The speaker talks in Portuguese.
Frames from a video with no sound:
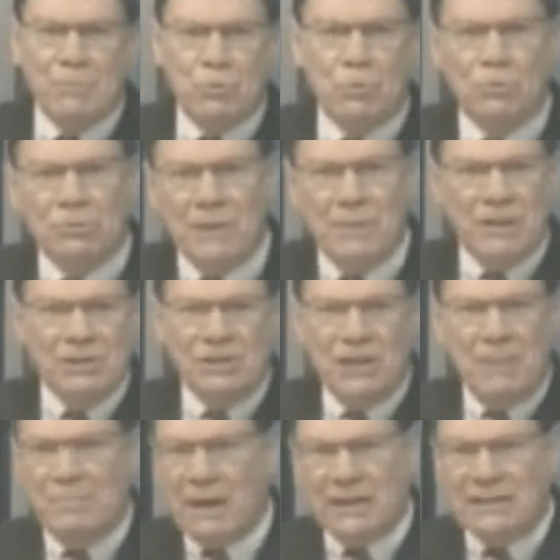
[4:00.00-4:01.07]

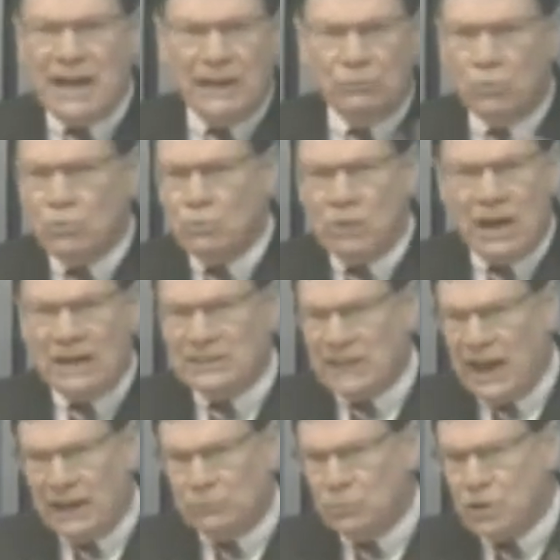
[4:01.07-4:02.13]
absolutamente depredados,
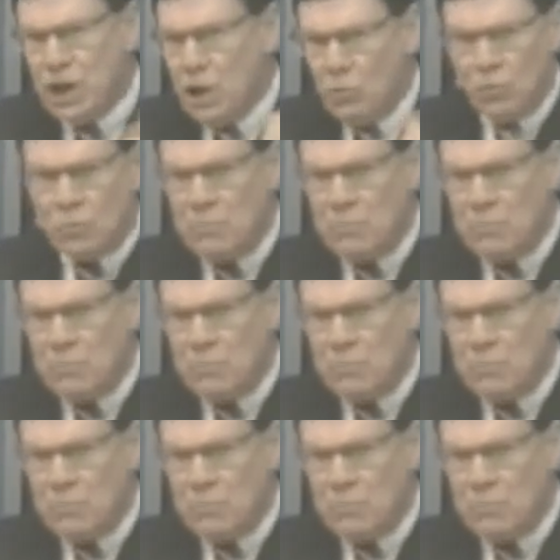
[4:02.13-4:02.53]
sucatados,